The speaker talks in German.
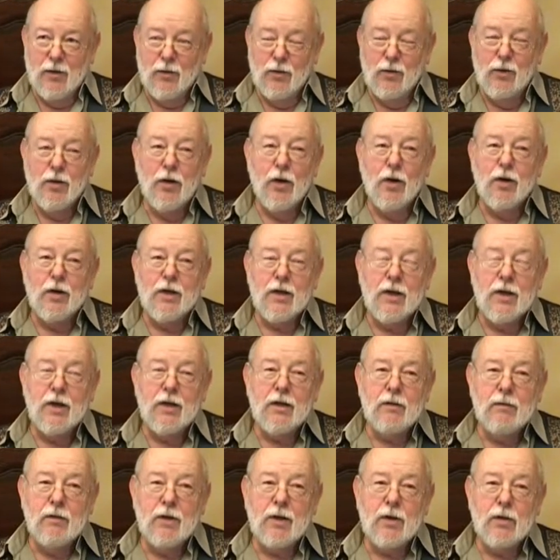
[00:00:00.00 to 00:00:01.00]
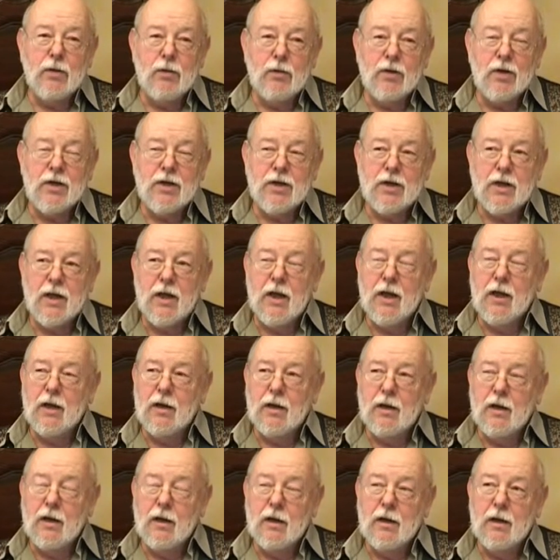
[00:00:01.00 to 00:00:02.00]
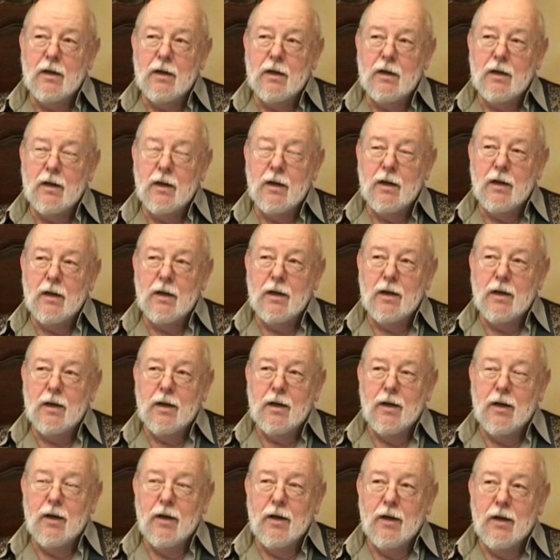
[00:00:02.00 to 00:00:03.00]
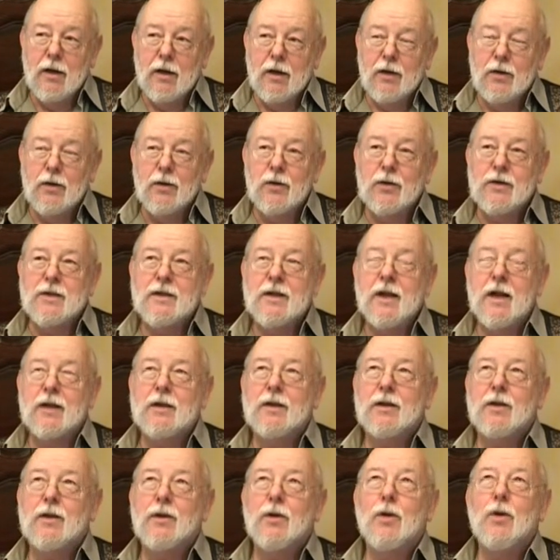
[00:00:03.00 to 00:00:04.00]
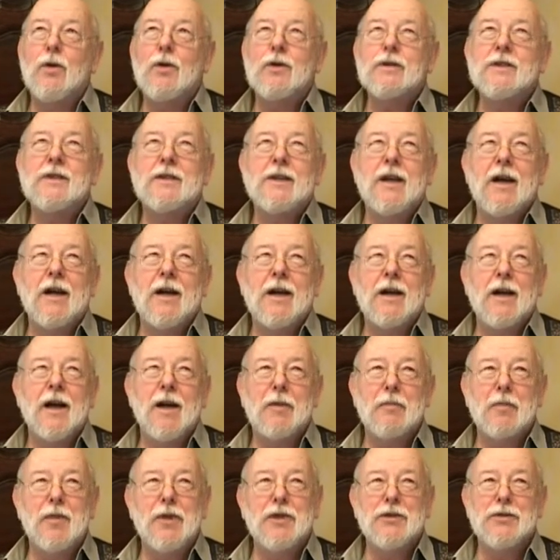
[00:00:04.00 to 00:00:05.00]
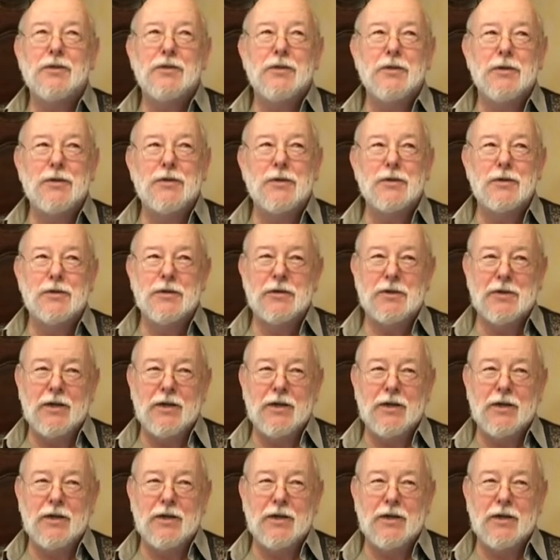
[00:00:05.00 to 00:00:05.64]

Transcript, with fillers: und Leute Lied wie durchgehen. Nur sagt er, oh Sarah, bist du so